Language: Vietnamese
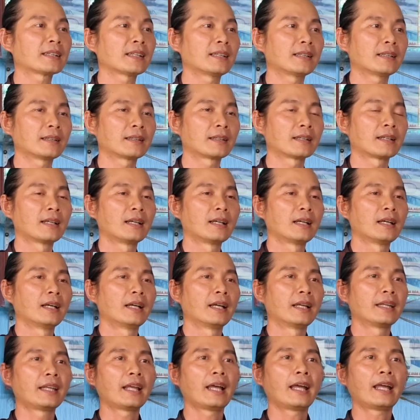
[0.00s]
thường,
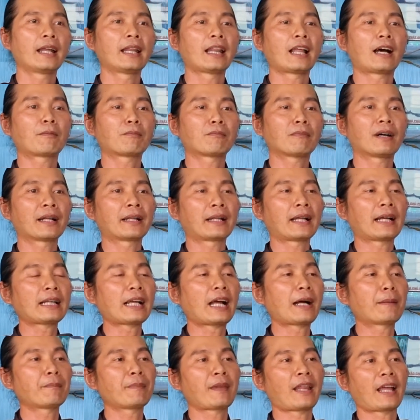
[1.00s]
vì lòng mình đã
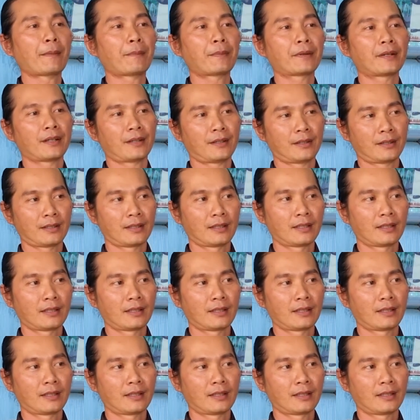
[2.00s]
thâm nhập rồi.